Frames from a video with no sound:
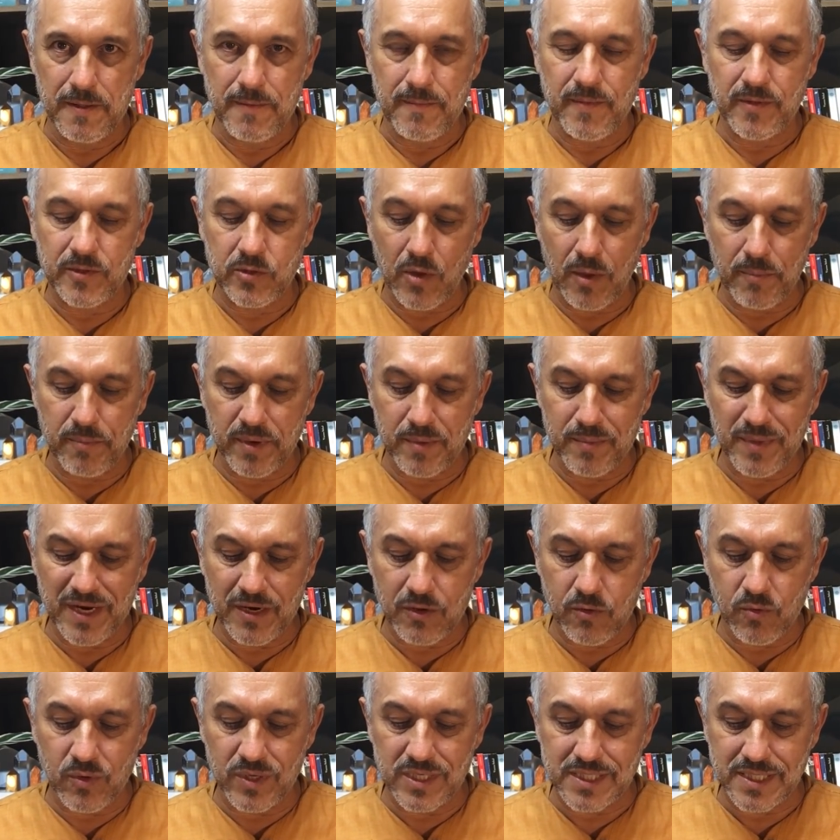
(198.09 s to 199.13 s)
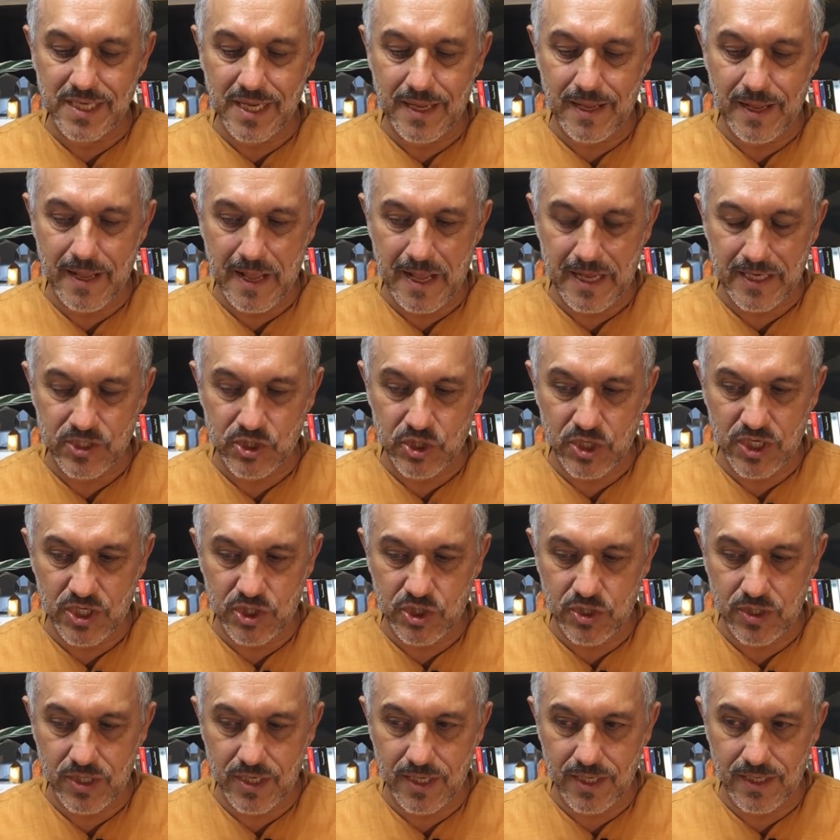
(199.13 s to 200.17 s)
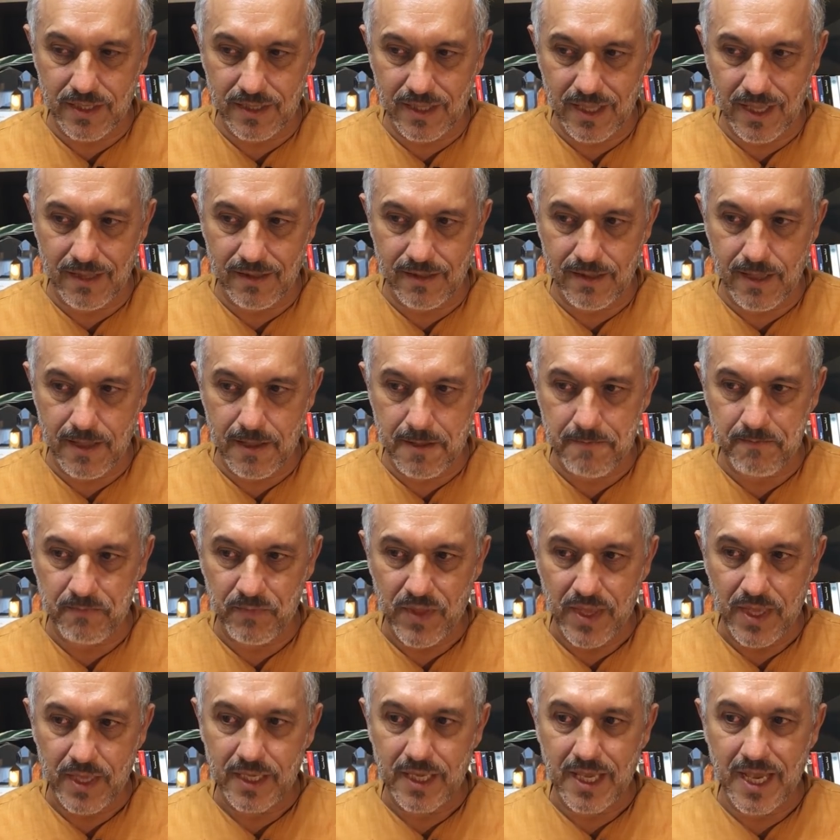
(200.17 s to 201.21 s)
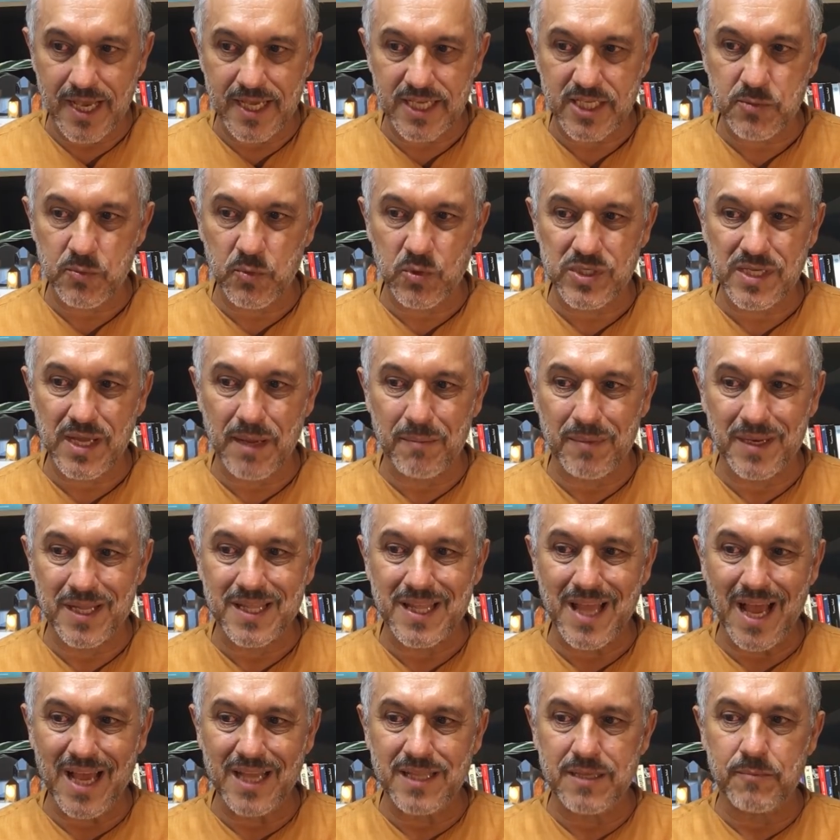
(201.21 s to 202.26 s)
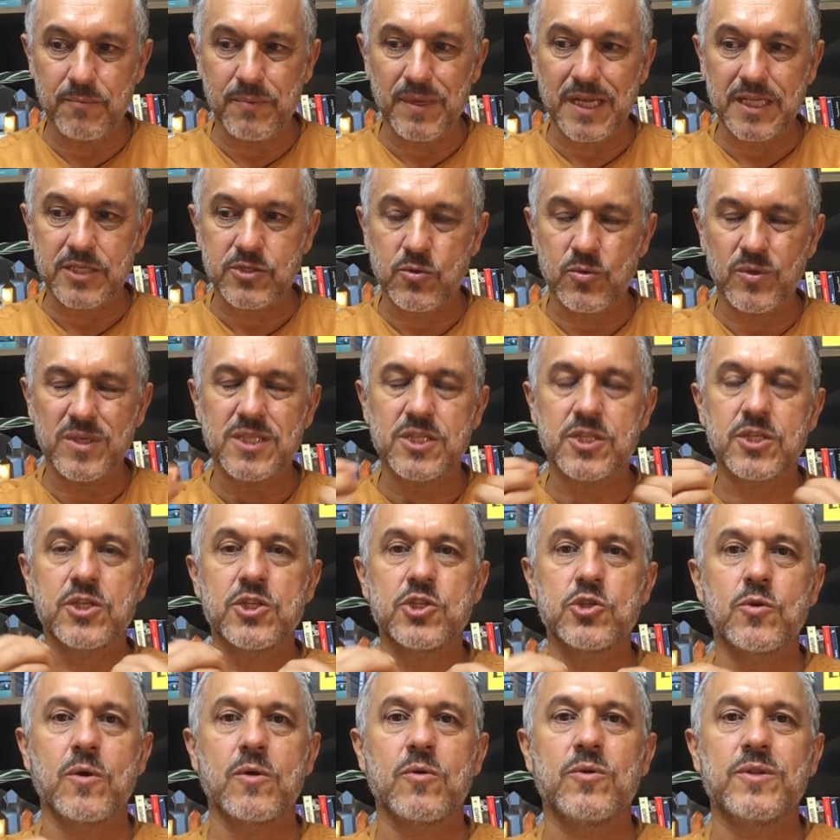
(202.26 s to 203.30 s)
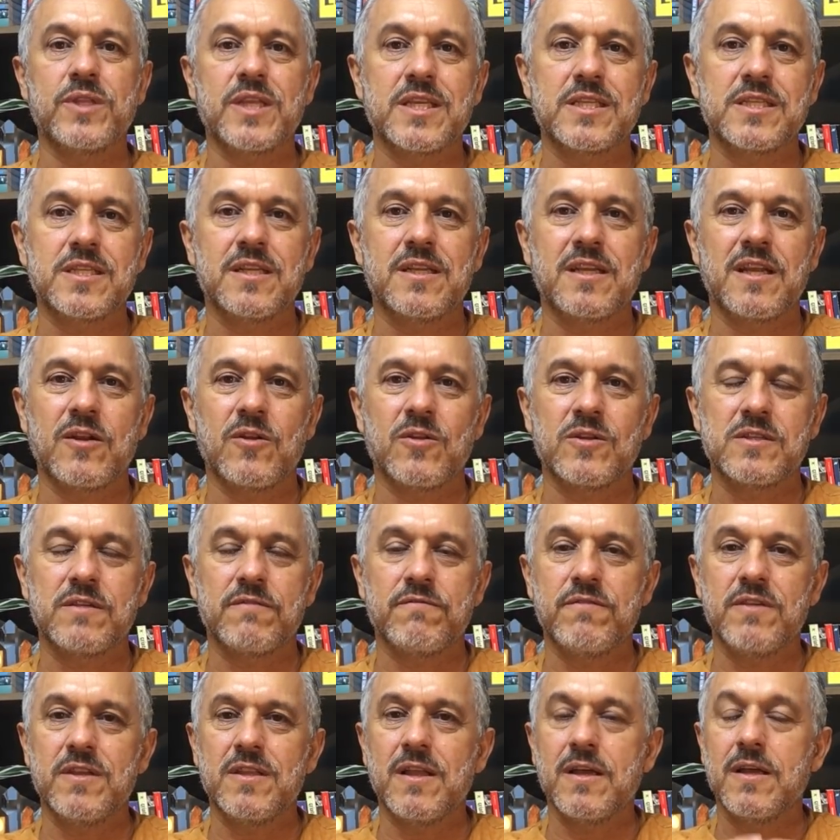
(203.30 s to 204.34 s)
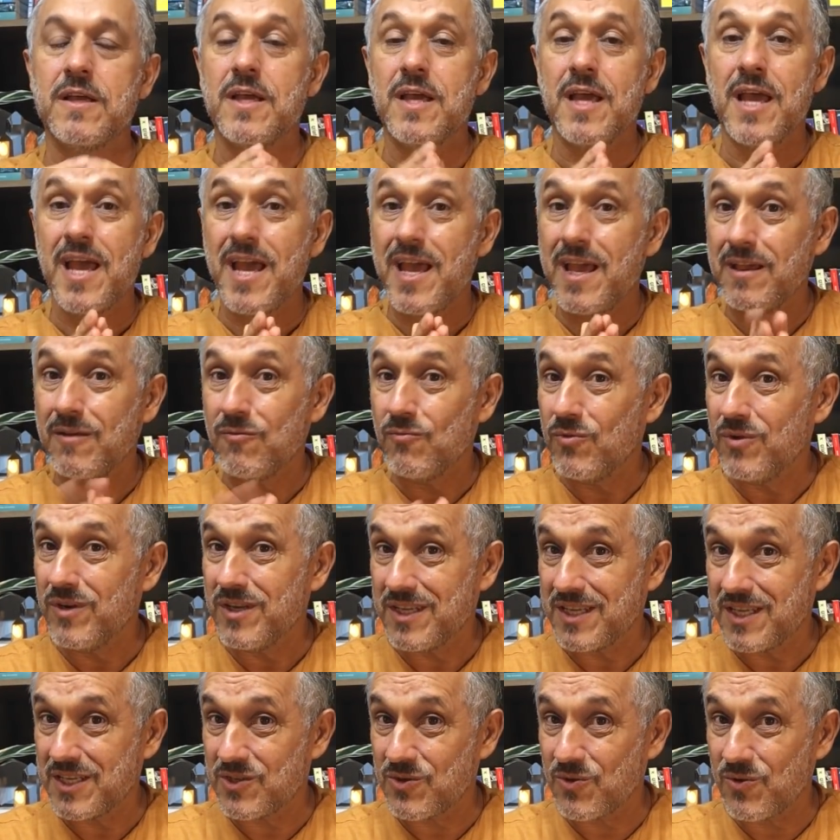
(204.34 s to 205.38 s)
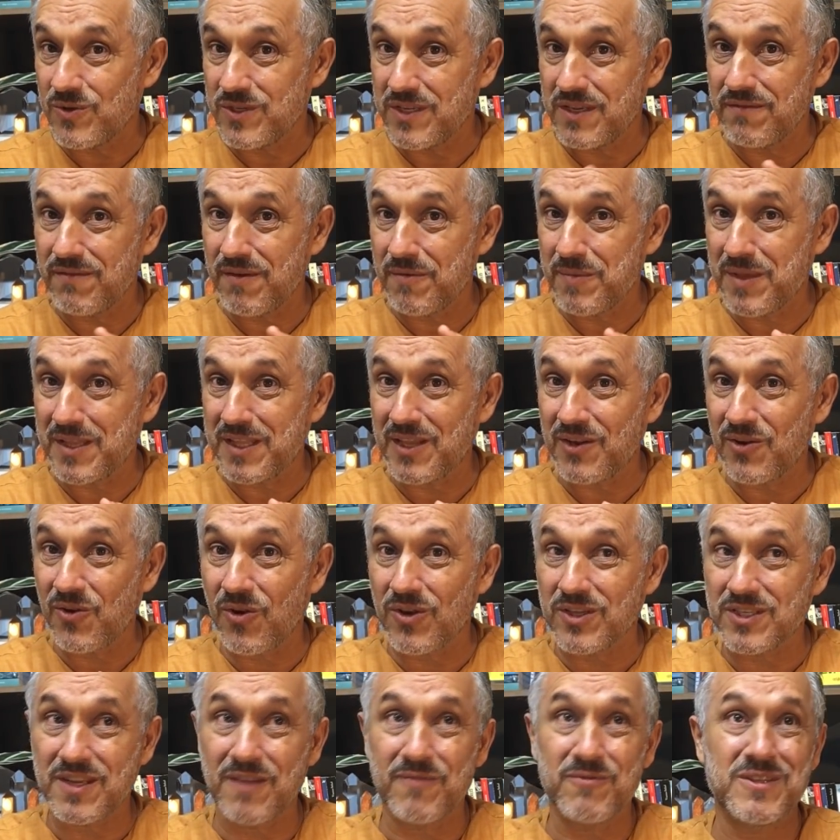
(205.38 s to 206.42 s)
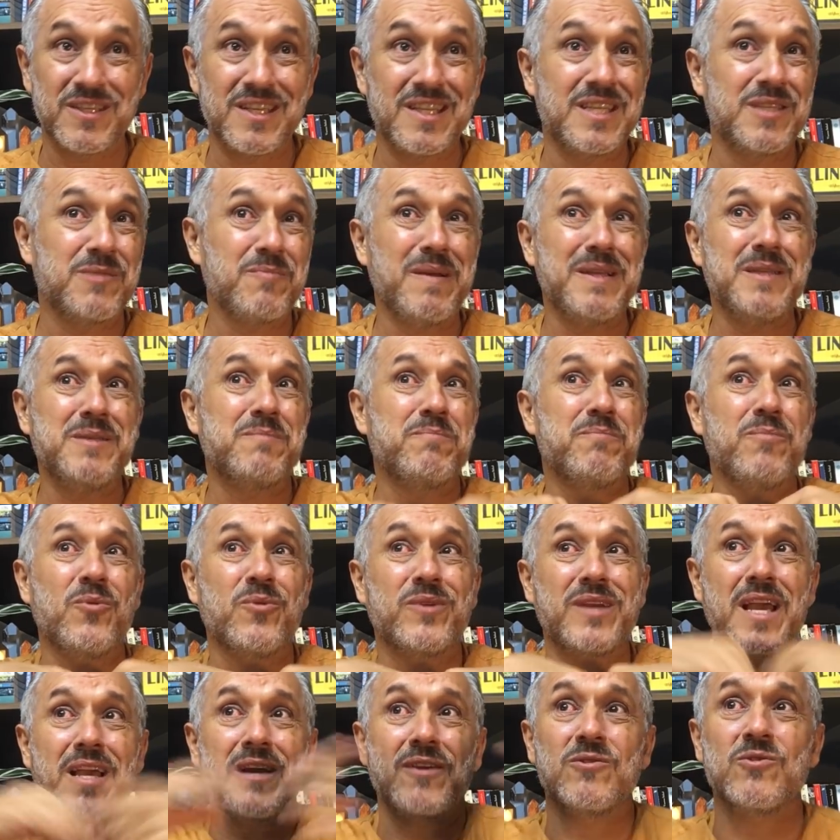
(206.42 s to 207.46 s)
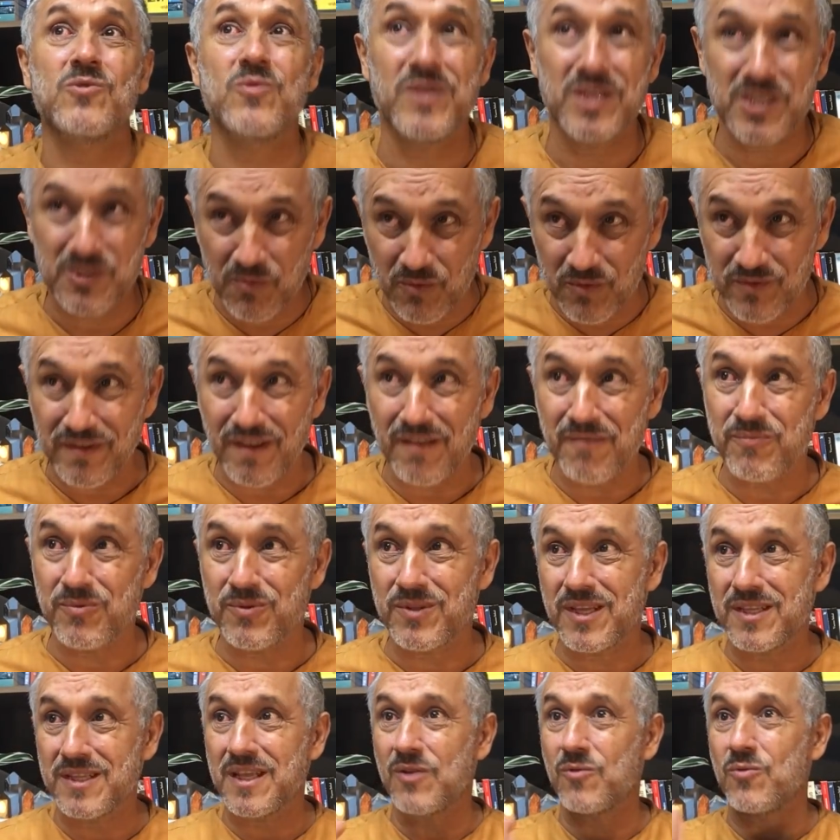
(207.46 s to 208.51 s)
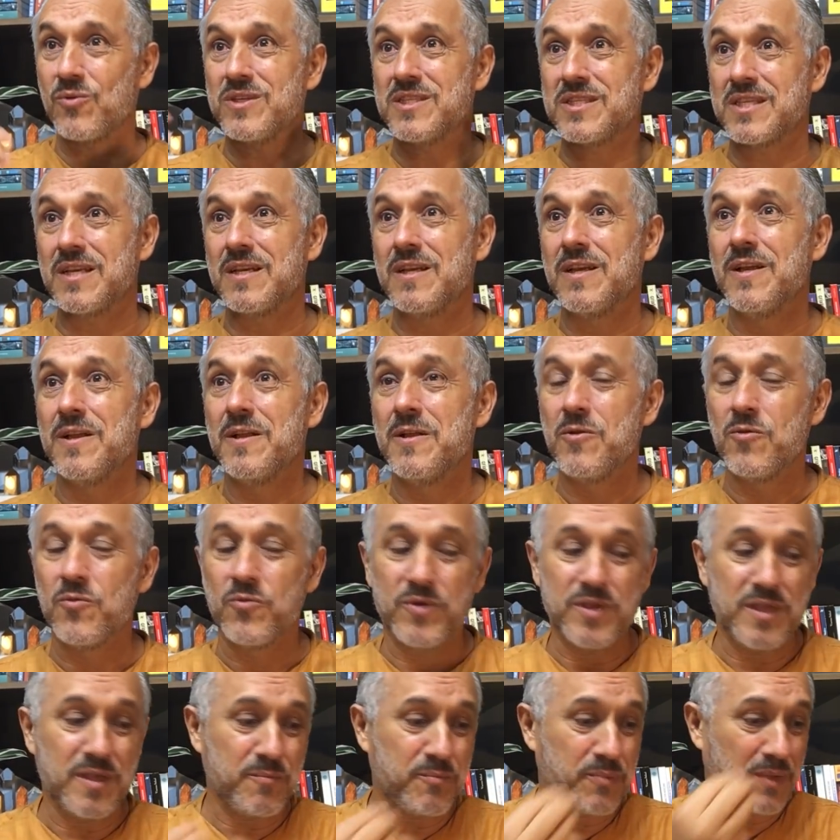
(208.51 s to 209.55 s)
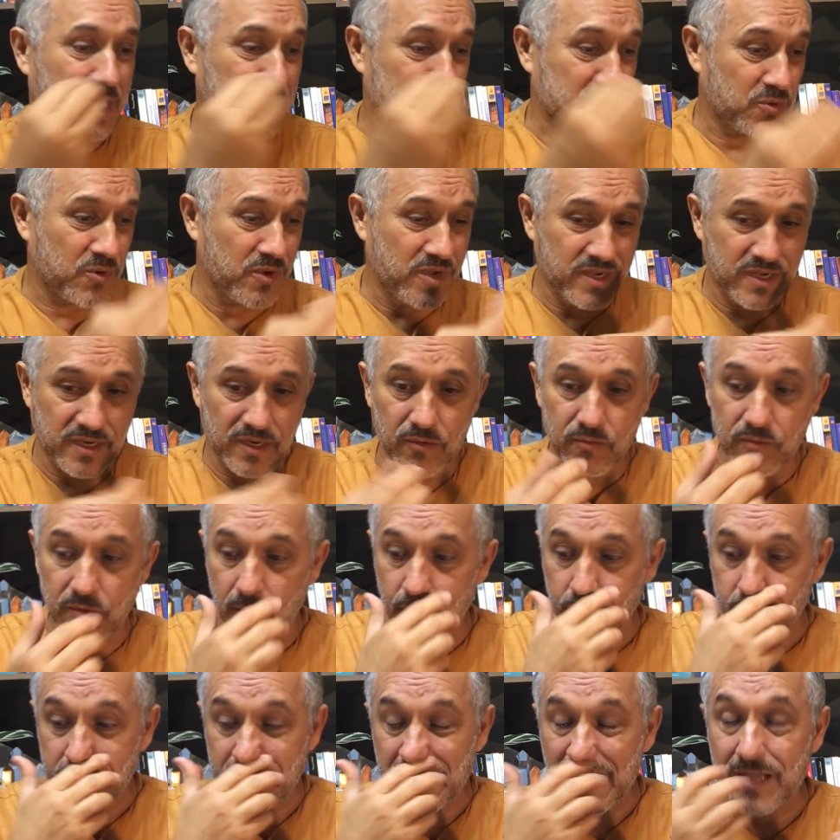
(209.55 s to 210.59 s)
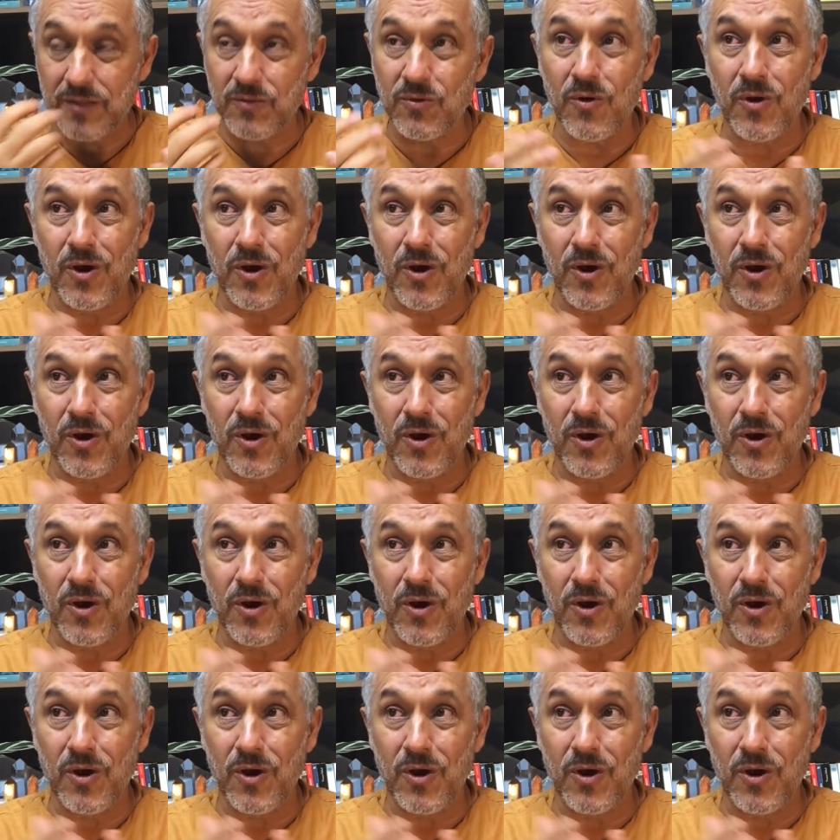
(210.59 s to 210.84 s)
Então a primeira coisa é a gente entender que a responsabilidade pelas coisas que estão acontecendo na nossa vida é única e exclusivamente nossa. Aí você diz, mas por que, eu sou responsável por tanta coisa ruim, pelas coisas que não dão certo?